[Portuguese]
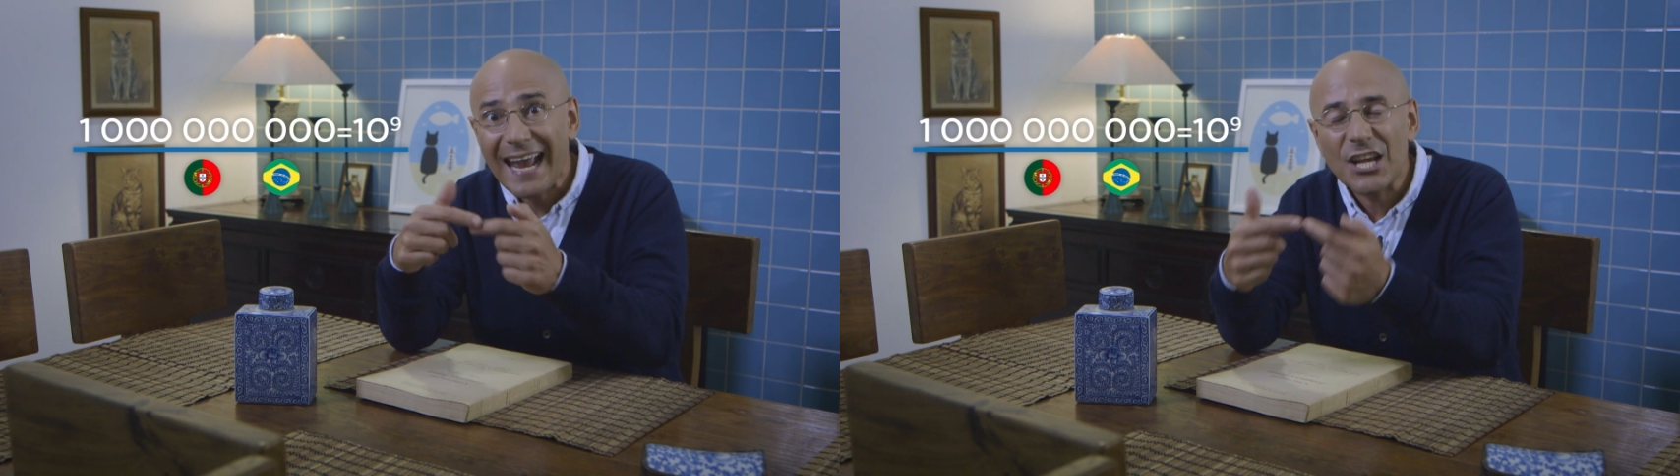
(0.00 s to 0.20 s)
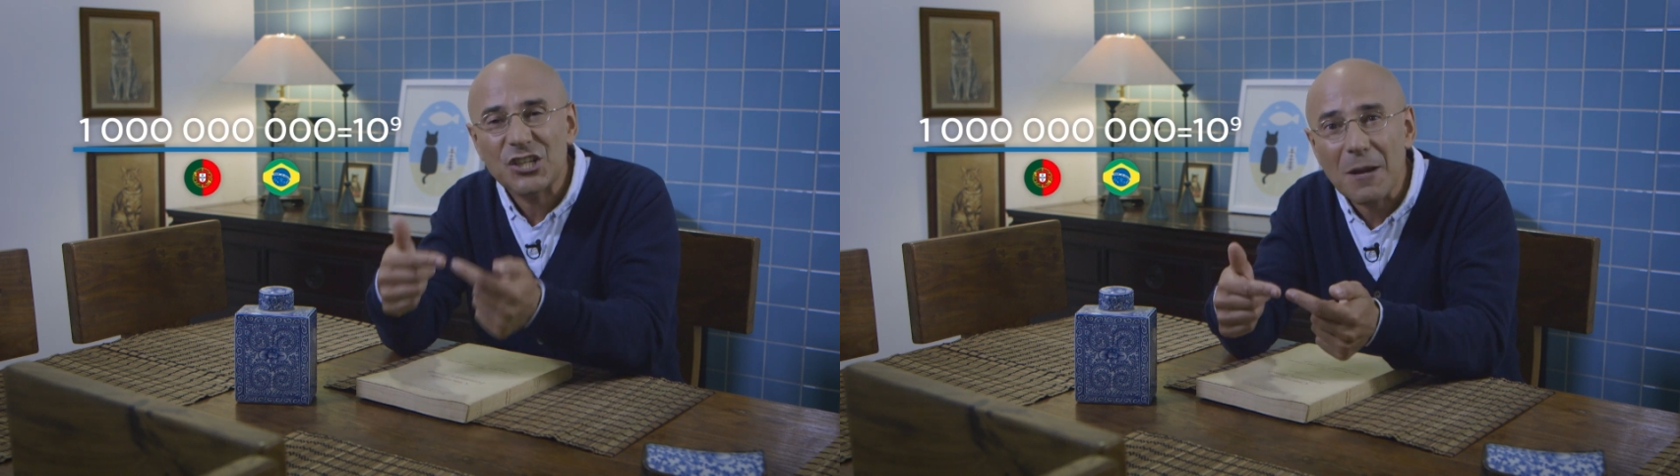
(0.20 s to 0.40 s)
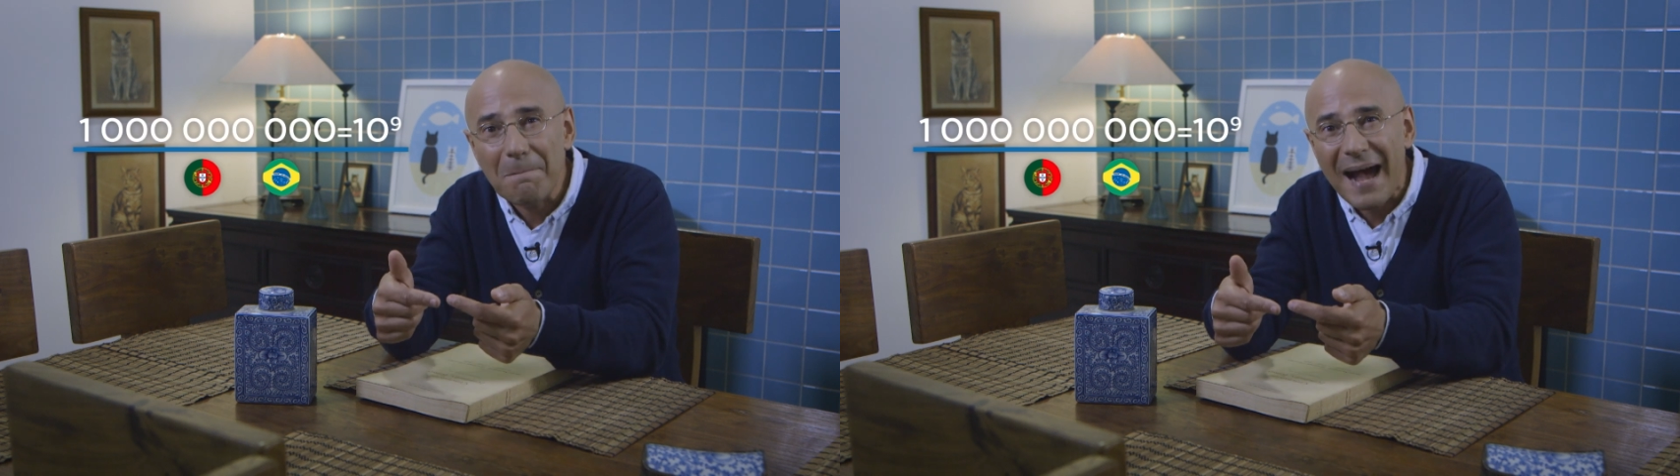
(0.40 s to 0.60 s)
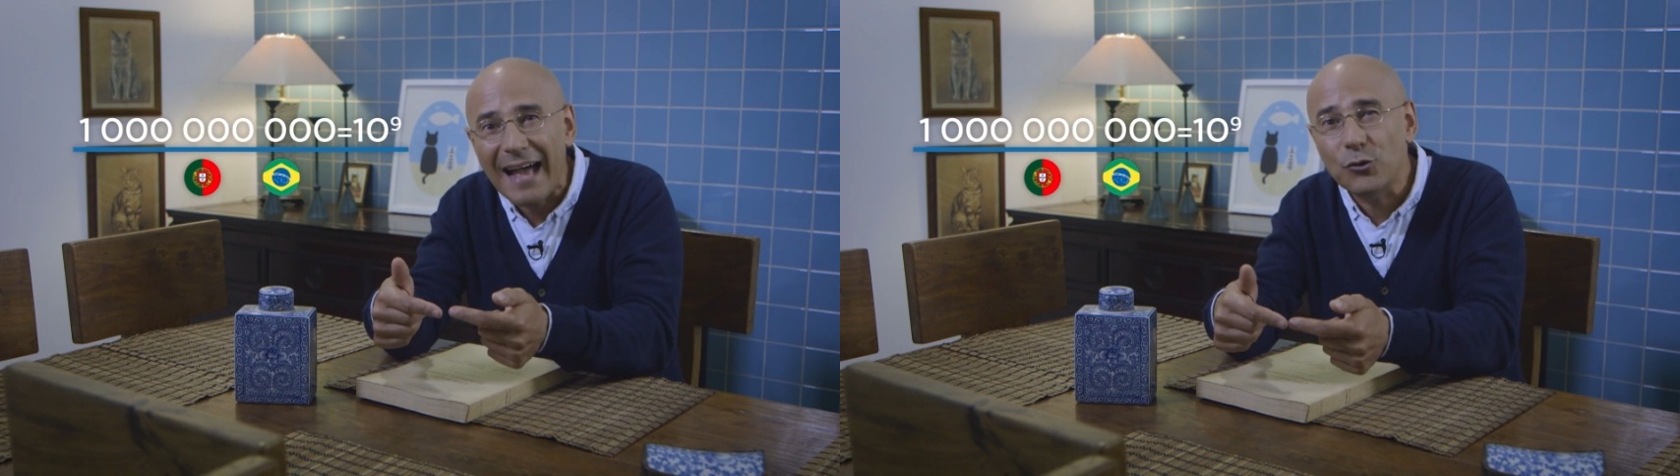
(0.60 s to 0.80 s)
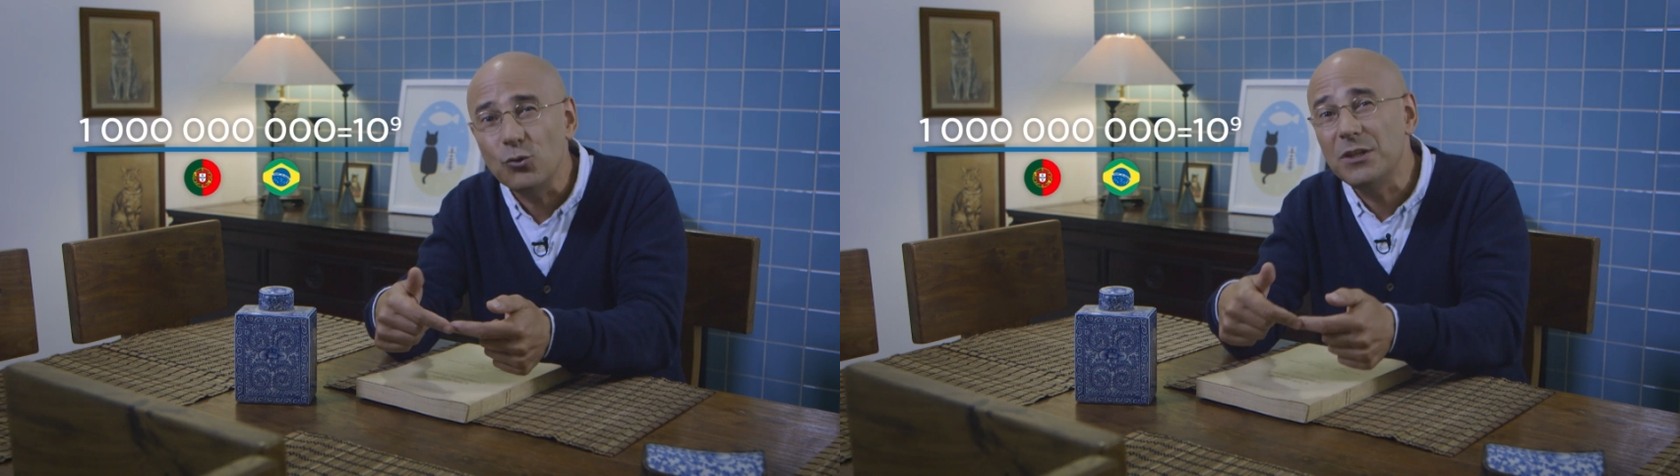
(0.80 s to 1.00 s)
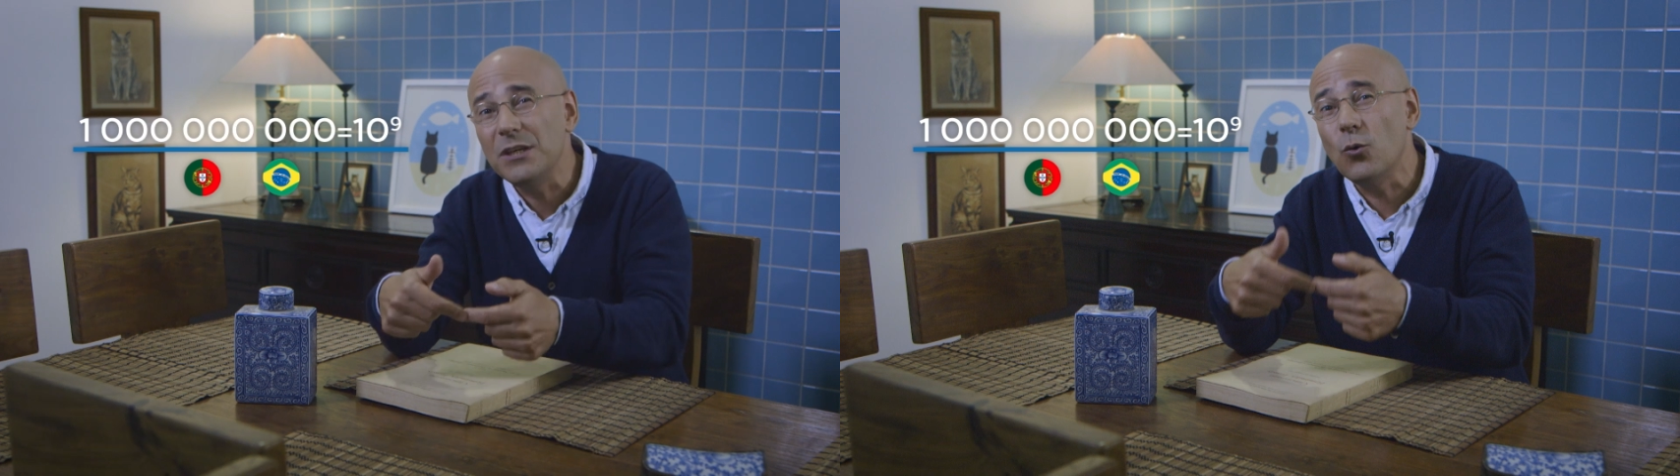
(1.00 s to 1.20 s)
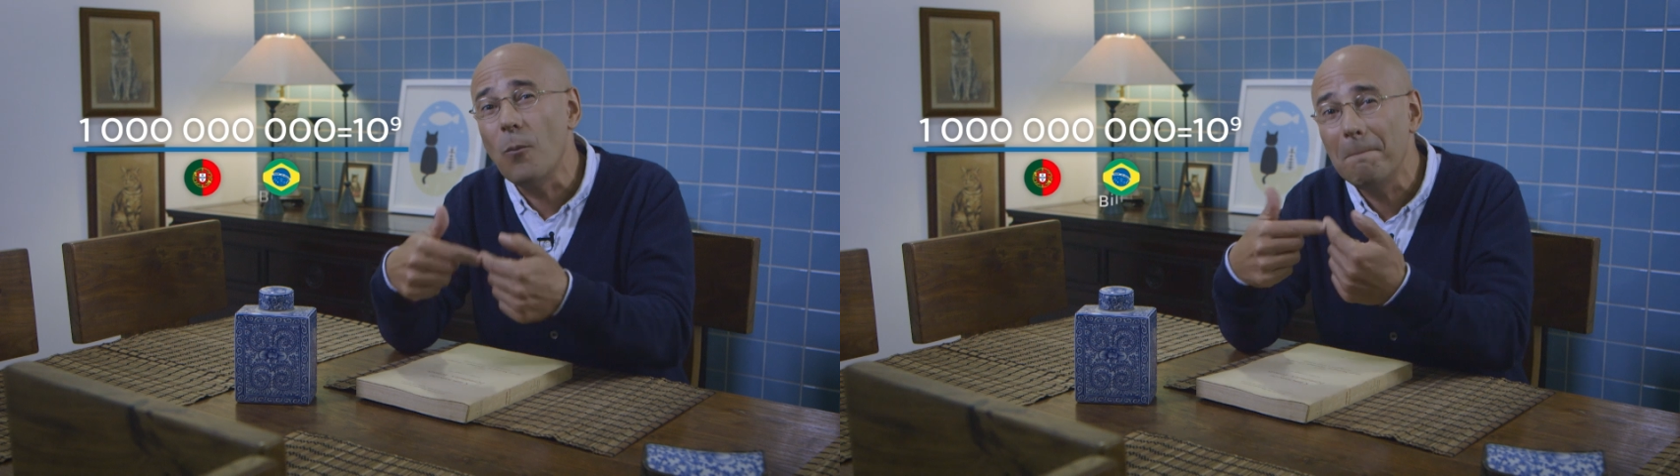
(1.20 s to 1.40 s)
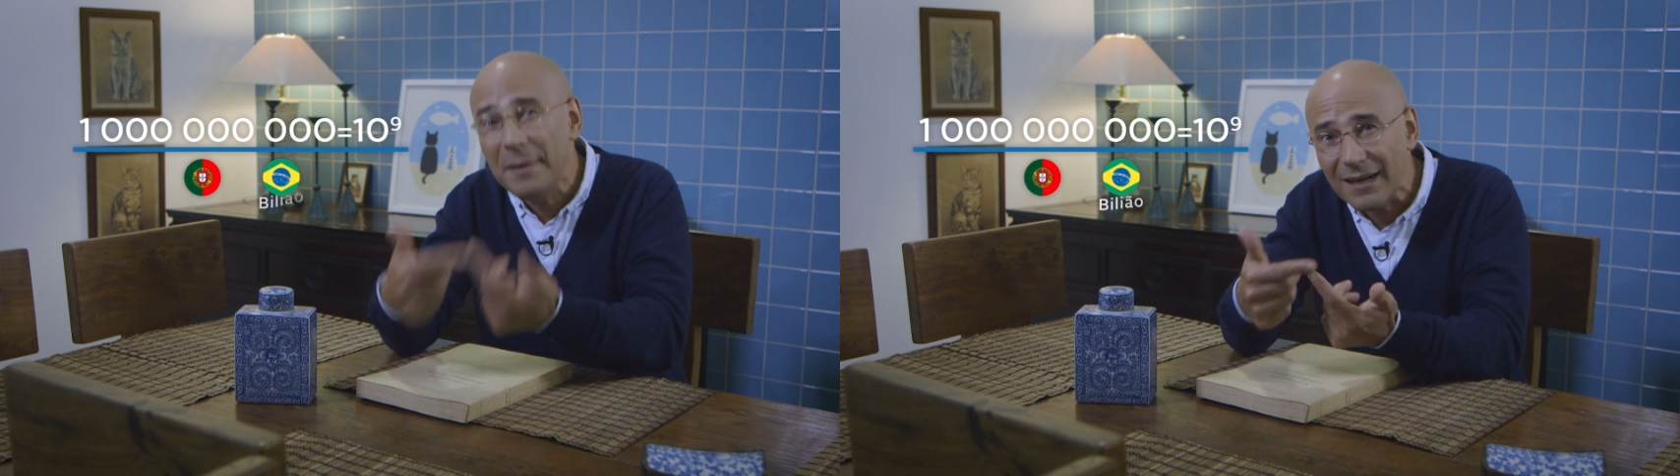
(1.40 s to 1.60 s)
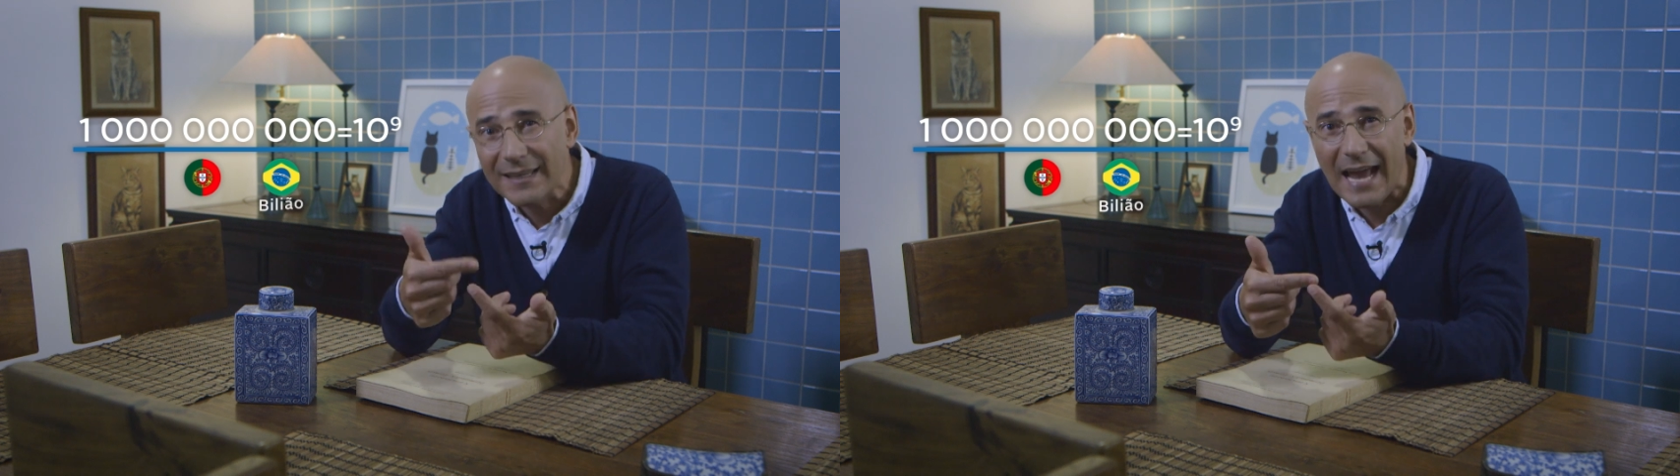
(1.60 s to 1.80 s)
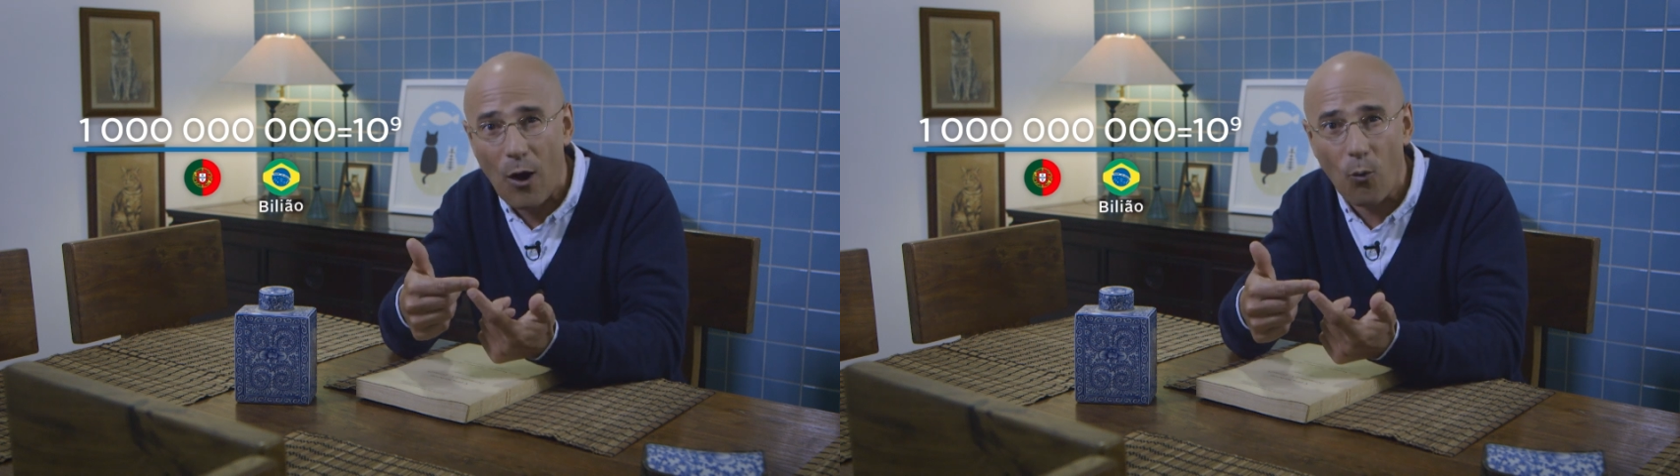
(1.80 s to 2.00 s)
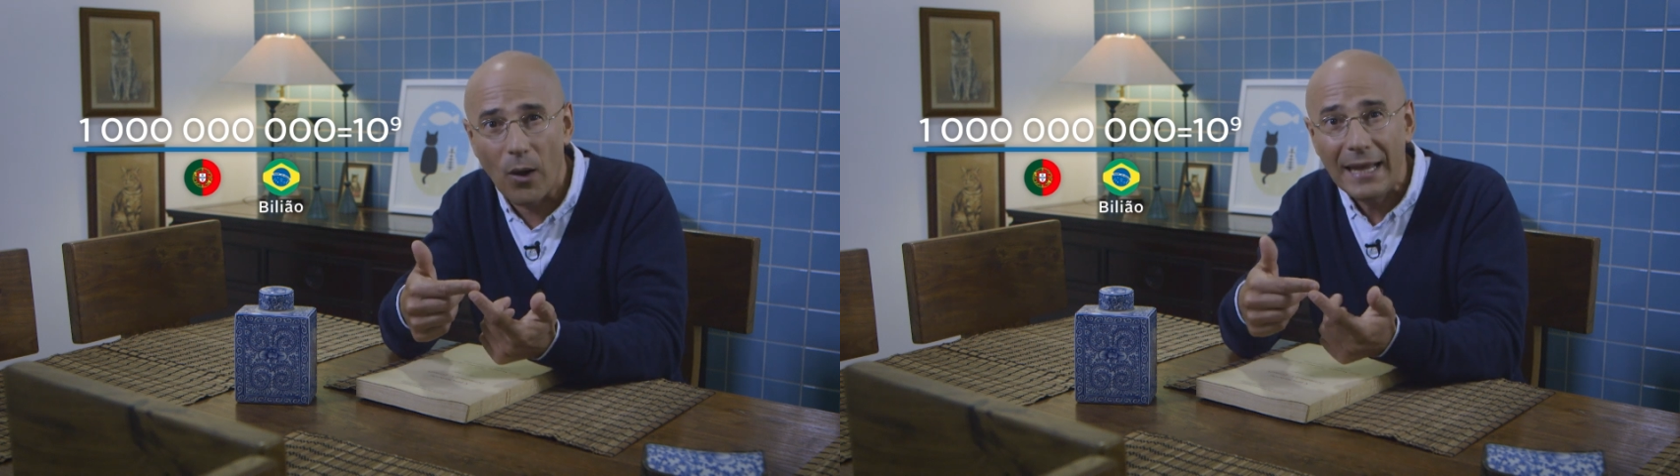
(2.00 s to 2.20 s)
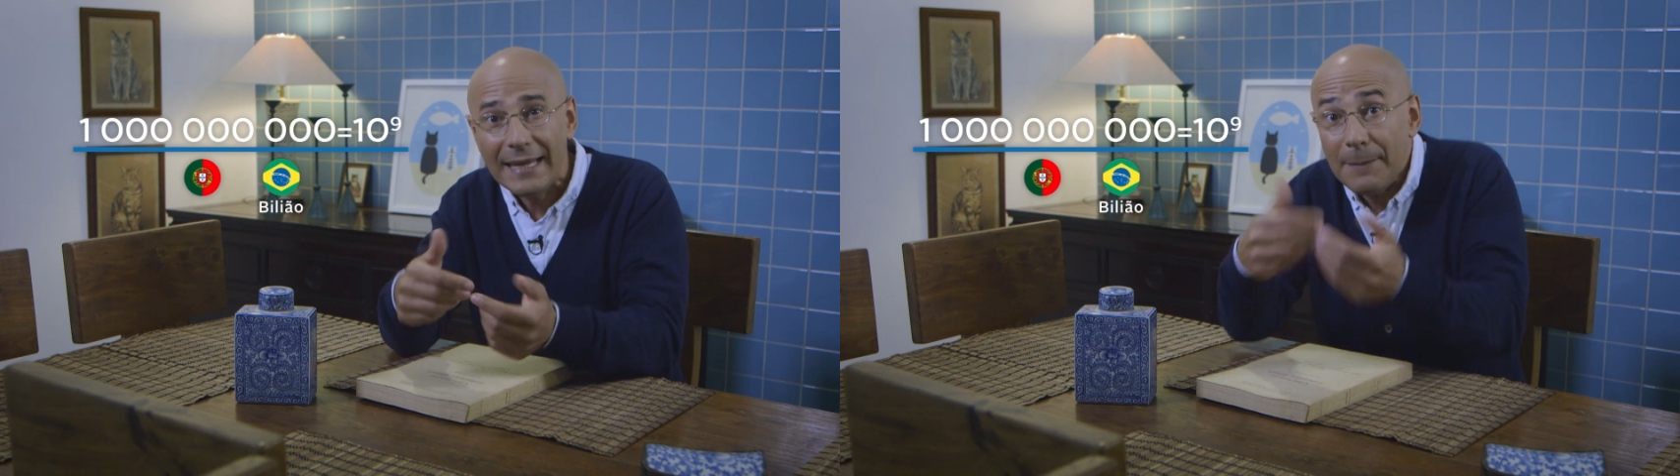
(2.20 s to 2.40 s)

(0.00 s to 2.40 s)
é chamado de um bilhão